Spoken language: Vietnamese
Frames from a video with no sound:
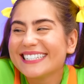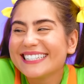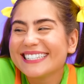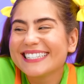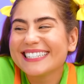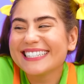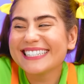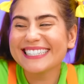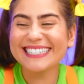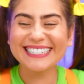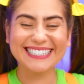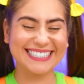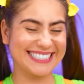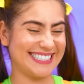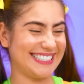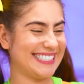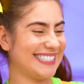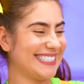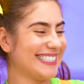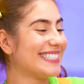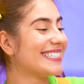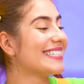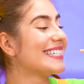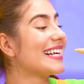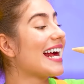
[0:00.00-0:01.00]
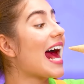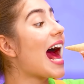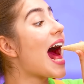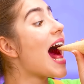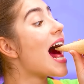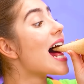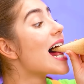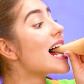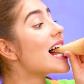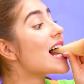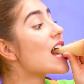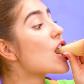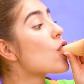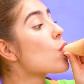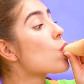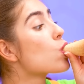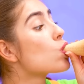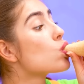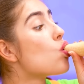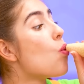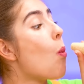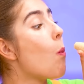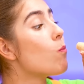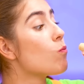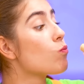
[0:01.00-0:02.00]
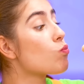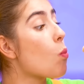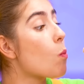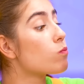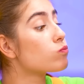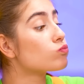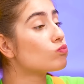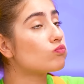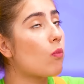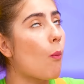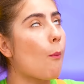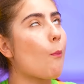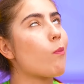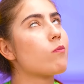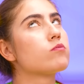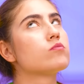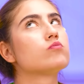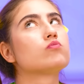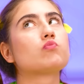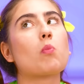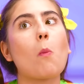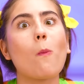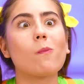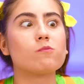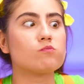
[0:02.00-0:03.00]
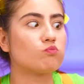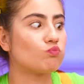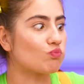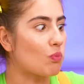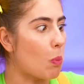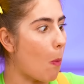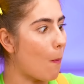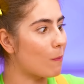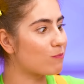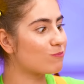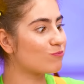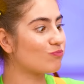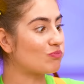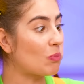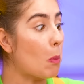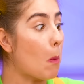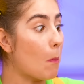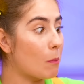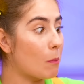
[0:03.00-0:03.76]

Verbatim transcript: Nào đầu tiên mình sẽ ăn bánh quế uhm, Cái này là